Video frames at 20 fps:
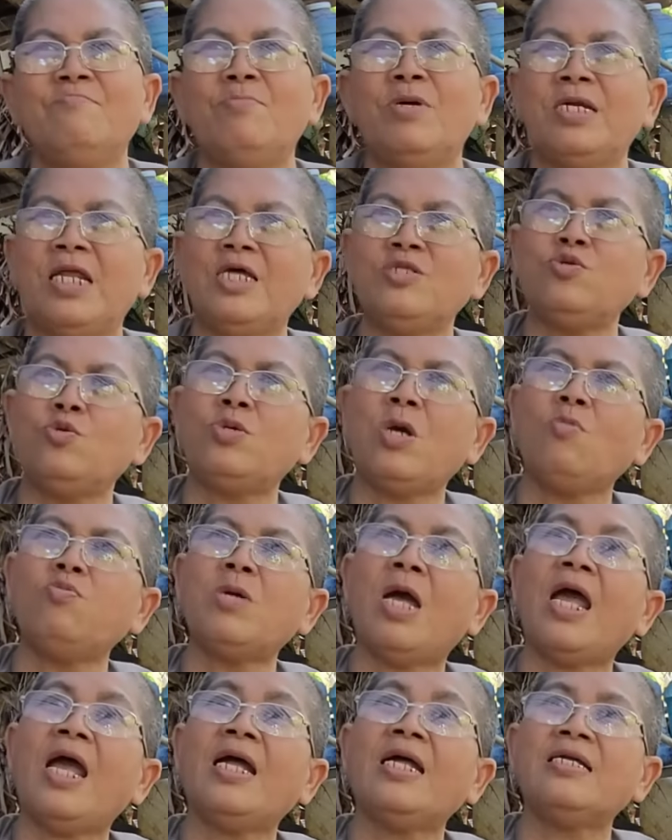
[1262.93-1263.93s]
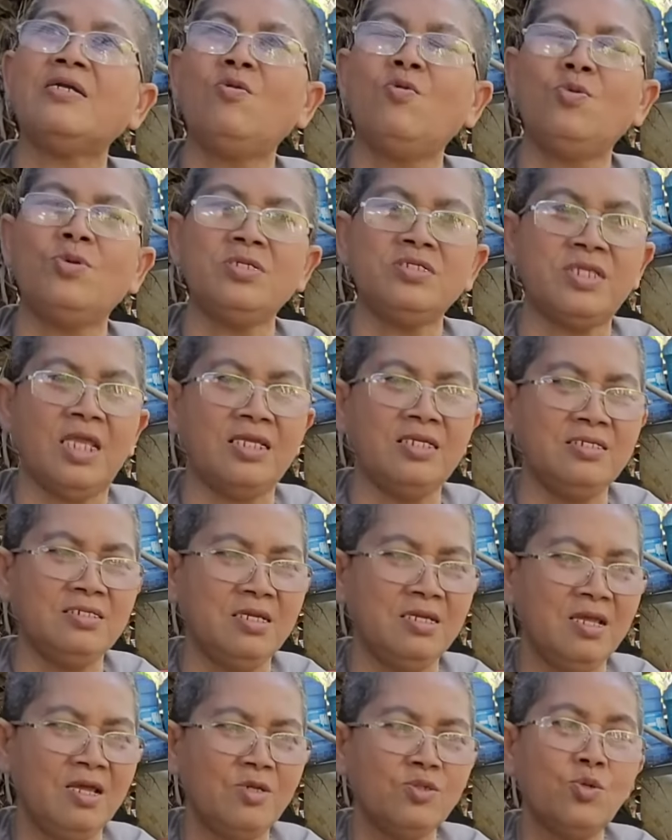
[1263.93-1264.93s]
mà nãy tôi khóc hăng luôn đó chị
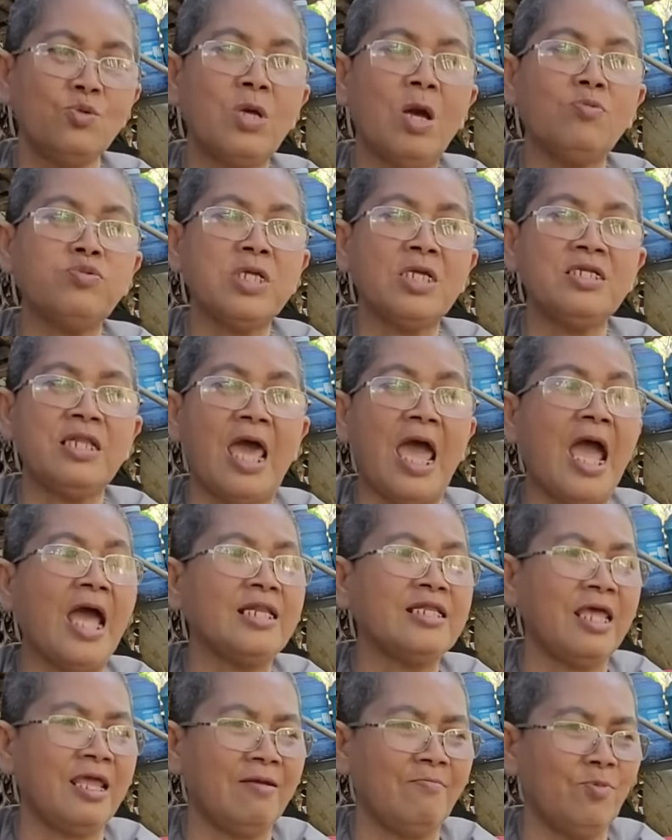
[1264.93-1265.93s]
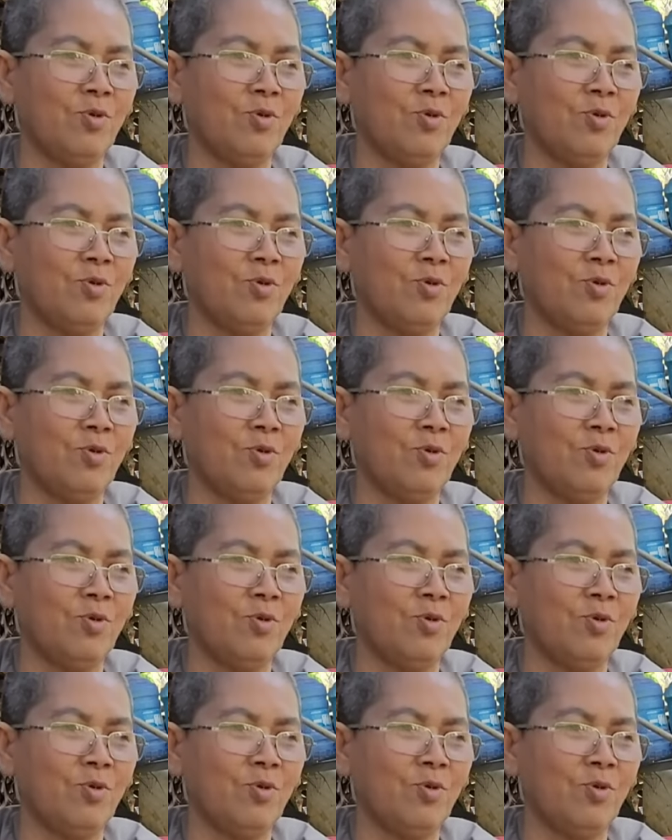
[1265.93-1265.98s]
tôi khóc thấy đã thèm